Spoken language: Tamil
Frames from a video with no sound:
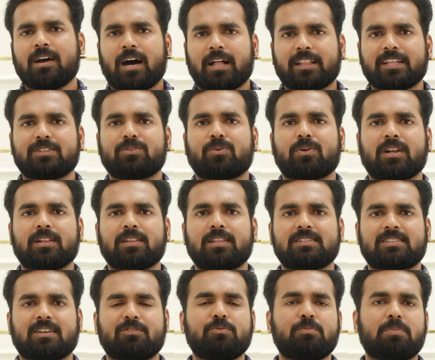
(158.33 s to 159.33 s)
அதை தொடர்ந்து
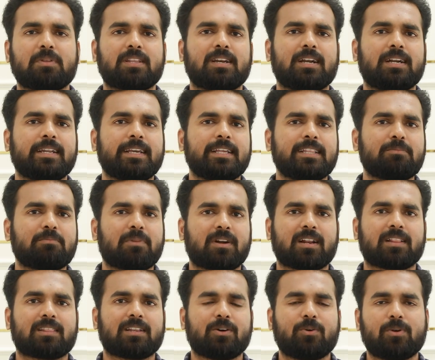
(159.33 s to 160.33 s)
சமீபத்தில்
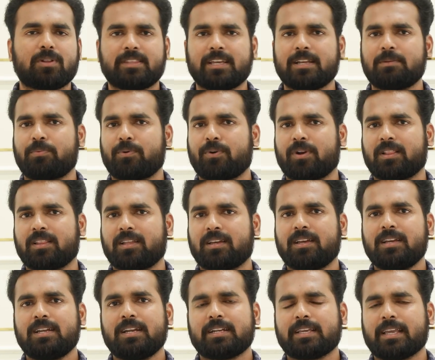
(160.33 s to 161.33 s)
நீதிமன்றத்தில் ஒரு தீர்ப்பு வருது
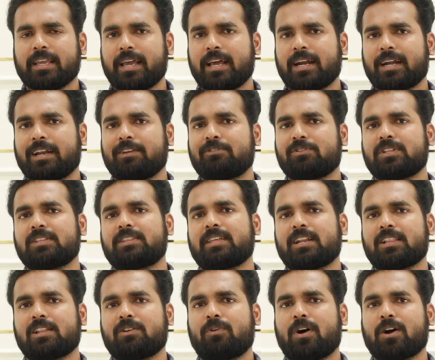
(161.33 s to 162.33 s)
நீங்கள் ஏற்கனவே வந்து
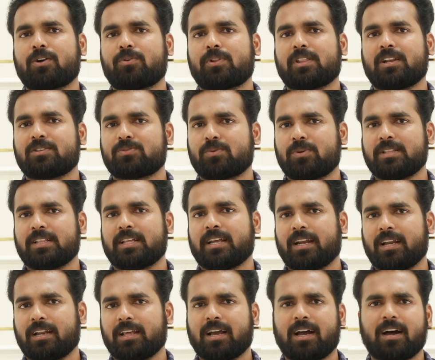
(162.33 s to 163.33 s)
தேர்தல் வாக்குறுதியில்
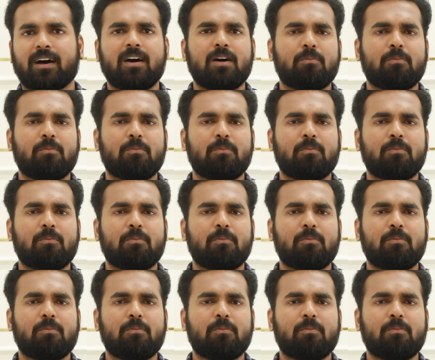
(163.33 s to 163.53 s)
சொல்லியிருந்தீங்க இல்லையா